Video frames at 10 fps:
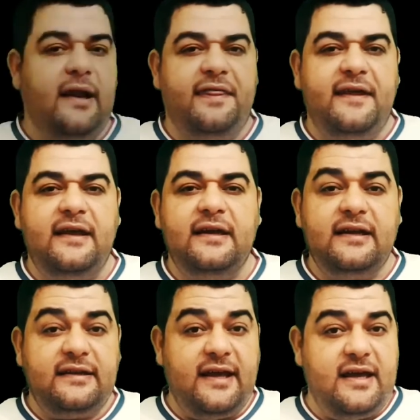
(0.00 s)

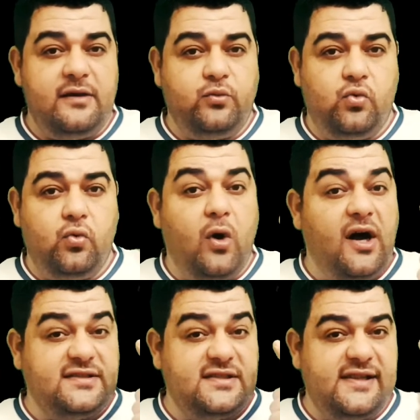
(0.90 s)
الذين تابوا
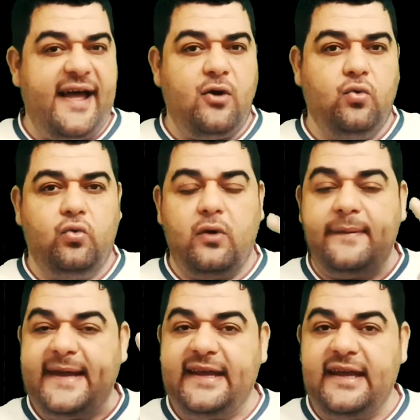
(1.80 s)
وأصلحوا
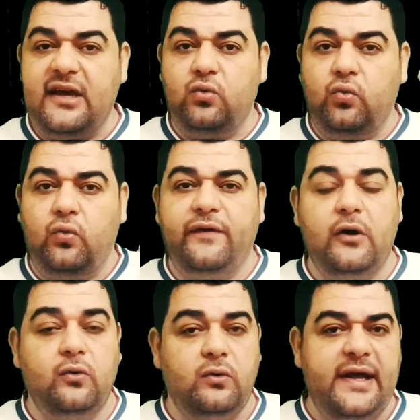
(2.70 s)
وبينوا
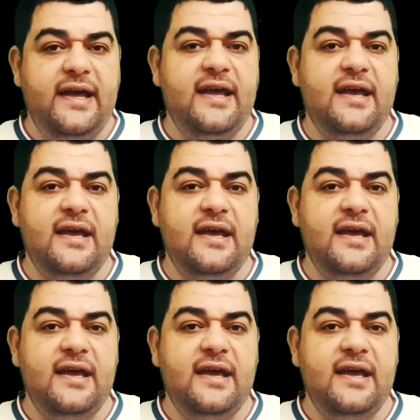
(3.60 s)
فأولئك